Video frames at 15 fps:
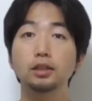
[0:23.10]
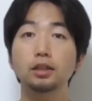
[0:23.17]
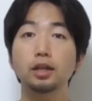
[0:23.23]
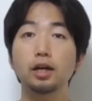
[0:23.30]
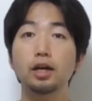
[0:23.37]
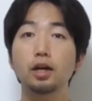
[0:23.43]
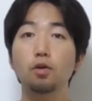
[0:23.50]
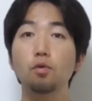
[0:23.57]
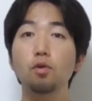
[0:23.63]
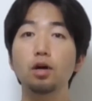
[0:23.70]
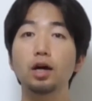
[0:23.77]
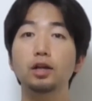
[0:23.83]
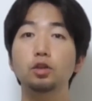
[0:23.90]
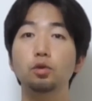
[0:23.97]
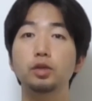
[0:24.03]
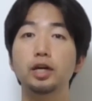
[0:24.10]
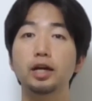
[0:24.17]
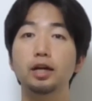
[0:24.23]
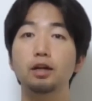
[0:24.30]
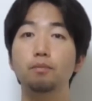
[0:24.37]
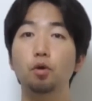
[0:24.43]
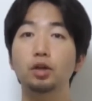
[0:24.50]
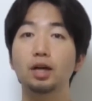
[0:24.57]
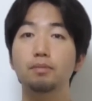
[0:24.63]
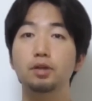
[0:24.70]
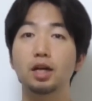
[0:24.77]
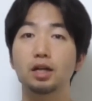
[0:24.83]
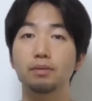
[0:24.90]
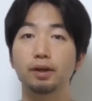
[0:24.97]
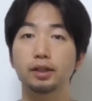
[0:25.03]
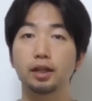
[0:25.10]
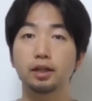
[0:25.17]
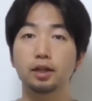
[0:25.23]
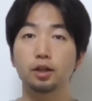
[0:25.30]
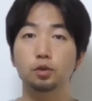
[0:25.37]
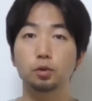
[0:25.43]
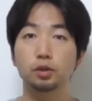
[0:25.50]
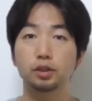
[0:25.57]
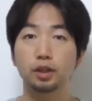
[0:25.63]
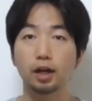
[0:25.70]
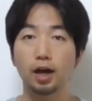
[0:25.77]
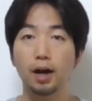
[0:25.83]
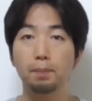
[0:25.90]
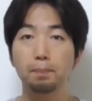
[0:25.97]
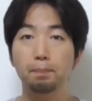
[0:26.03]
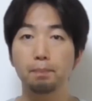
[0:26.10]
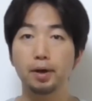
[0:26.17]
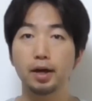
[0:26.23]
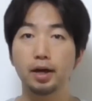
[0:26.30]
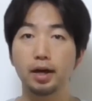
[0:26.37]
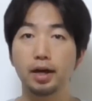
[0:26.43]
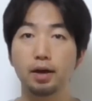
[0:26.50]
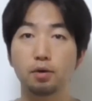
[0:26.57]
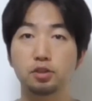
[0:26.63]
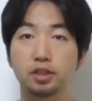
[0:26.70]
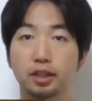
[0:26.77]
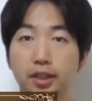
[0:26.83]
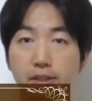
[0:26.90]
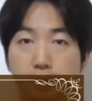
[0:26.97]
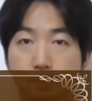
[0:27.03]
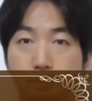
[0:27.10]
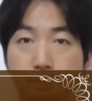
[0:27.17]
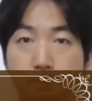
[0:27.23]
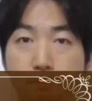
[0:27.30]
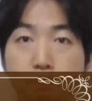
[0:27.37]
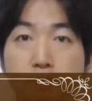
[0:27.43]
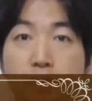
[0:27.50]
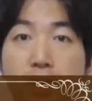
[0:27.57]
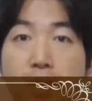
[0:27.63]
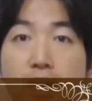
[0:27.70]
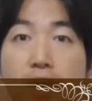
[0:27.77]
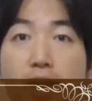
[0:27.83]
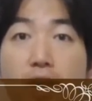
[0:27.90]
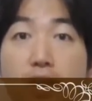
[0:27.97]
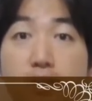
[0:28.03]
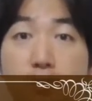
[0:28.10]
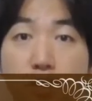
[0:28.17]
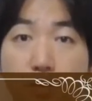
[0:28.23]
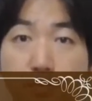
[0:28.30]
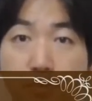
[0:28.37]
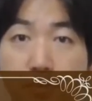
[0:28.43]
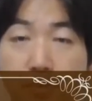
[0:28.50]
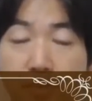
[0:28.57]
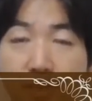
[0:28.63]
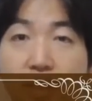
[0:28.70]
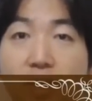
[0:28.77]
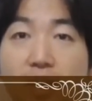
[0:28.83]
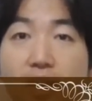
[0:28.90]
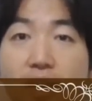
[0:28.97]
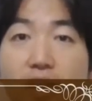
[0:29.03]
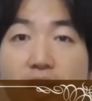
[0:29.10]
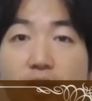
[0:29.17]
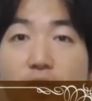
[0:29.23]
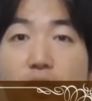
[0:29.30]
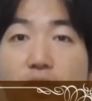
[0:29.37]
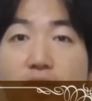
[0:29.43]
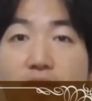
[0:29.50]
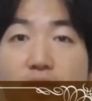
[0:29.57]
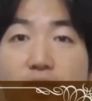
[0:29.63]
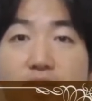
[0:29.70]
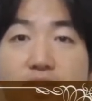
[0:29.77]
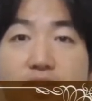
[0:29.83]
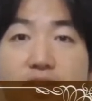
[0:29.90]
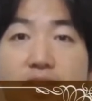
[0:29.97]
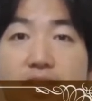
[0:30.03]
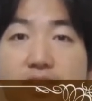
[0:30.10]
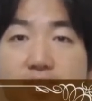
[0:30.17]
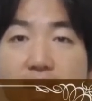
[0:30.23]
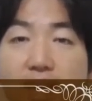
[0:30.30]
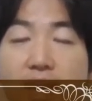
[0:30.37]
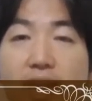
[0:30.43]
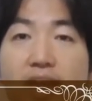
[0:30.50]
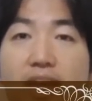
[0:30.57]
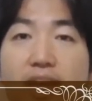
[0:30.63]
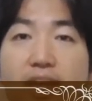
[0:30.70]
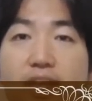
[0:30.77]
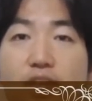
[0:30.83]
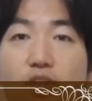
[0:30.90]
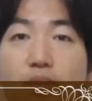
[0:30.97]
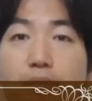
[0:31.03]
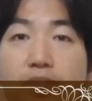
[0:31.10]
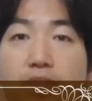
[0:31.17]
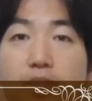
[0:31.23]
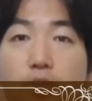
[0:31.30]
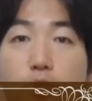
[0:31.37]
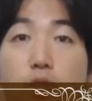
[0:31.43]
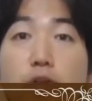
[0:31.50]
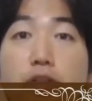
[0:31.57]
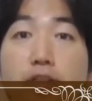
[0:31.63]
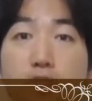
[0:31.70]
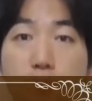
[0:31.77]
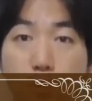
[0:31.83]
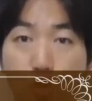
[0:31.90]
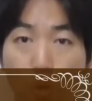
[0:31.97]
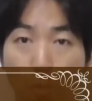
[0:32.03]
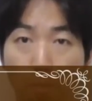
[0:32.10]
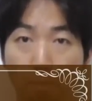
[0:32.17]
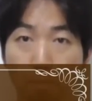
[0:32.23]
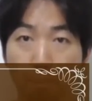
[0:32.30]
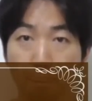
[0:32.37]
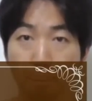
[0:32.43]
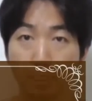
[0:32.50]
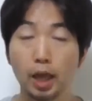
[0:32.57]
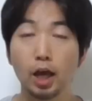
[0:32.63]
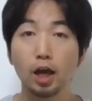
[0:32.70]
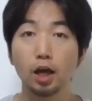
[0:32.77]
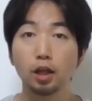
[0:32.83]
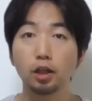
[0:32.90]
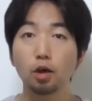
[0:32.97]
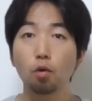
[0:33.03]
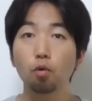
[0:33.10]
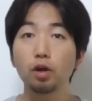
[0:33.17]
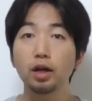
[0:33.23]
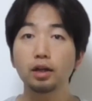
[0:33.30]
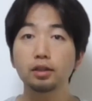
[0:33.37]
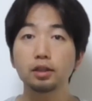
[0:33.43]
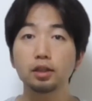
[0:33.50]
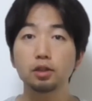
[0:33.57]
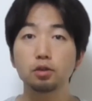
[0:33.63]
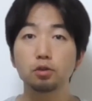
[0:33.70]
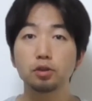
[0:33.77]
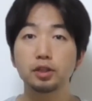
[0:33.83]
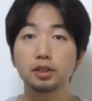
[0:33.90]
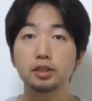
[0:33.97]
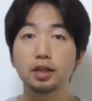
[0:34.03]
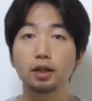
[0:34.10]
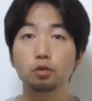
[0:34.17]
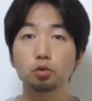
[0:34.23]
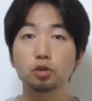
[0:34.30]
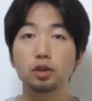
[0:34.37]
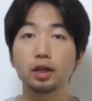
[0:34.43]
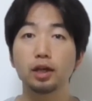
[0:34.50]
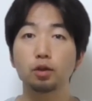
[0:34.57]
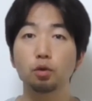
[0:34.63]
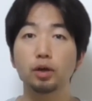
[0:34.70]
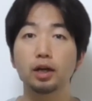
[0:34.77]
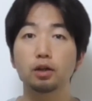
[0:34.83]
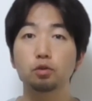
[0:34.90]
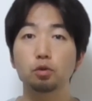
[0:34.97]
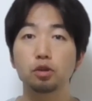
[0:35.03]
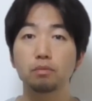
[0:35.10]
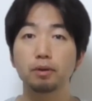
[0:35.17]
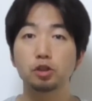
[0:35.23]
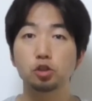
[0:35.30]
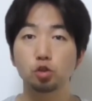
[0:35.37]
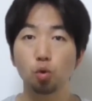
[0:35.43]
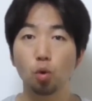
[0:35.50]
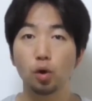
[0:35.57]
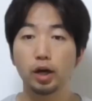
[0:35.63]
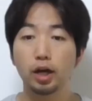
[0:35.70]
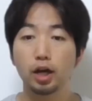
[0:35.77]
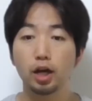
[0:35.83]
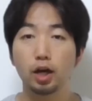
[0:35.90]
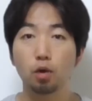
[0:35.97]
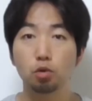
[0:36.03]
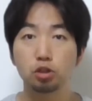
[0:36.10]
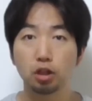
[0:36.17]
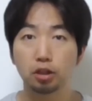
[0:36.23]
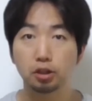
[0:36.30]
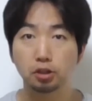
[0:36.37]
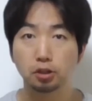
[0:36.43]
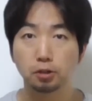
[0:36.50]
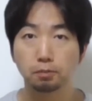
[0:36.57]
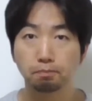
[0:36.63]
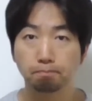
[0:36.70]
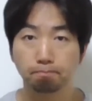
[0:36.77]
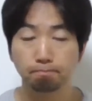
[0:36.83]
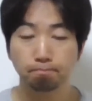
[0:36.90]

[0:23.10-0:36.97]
さて、え今回取り上げるボキャブラリーは何かといったら、えこちらです。え adopt、えこの単語についてですね、え今日は見ていくことにいたしましょう。で、これが出てくる記事がど,、えどれかと言いますと、えこちらです。